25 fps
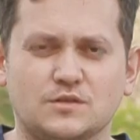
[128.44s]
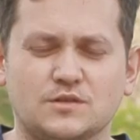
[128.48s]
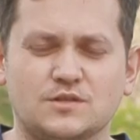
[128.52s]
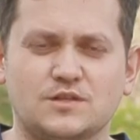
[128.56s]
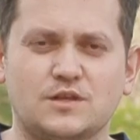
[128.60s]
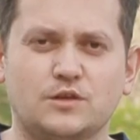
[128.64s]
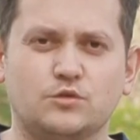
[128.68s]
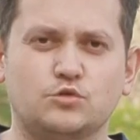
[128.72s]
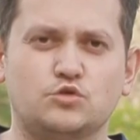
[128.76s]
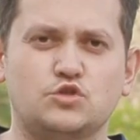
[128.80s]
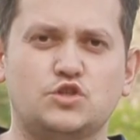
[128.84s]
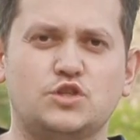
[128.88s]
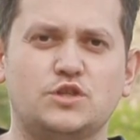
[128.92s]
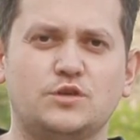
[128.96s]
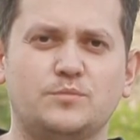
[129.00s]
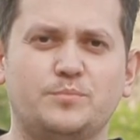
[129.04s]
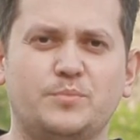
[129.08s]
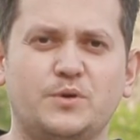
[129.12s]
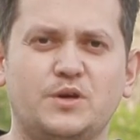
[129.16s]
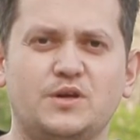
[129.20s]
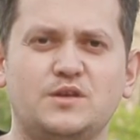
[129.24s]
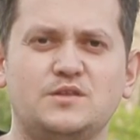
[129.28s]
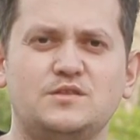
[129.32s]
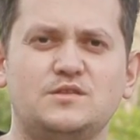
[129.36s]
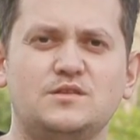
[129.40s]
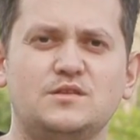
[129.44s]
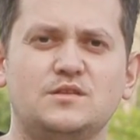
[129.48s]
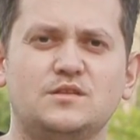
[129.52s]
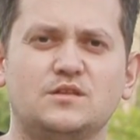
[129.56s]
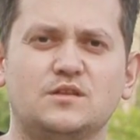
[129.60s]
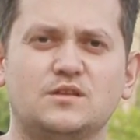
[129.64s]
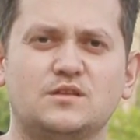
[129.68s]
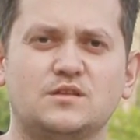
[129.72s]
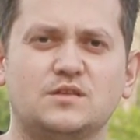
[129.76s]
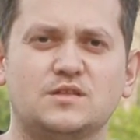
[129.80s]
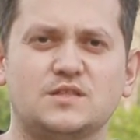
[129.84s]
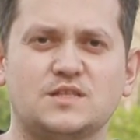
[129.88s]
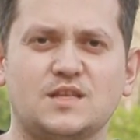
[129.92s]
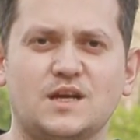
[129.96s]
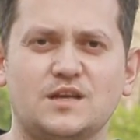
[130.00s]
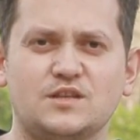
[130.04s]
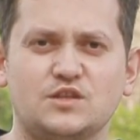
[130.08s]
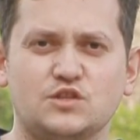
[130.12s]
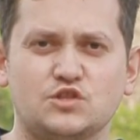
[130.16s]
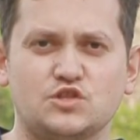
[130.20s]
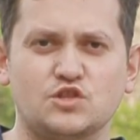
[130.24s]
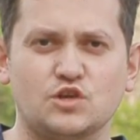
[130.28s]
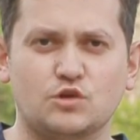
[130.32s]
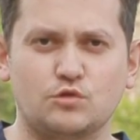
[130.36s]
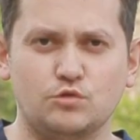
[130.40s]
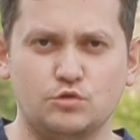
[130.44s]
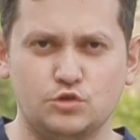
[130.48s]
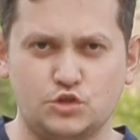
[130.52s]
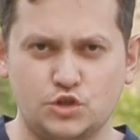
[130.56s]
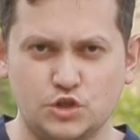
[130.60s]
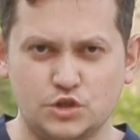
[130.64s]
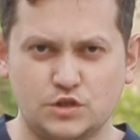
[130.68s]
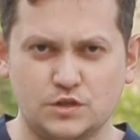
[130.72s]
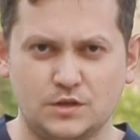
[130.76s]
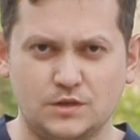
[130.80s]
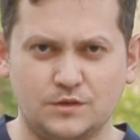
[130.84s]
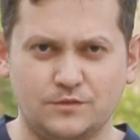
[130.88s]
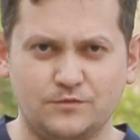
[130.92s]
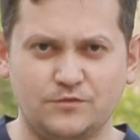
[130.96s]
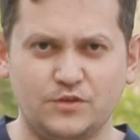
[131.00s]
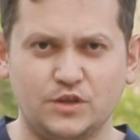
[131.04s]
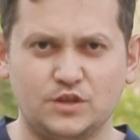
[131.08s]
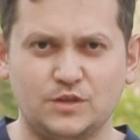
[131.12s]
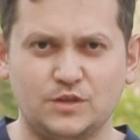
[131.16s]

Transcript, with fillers: Следующий поединок станет заключительным в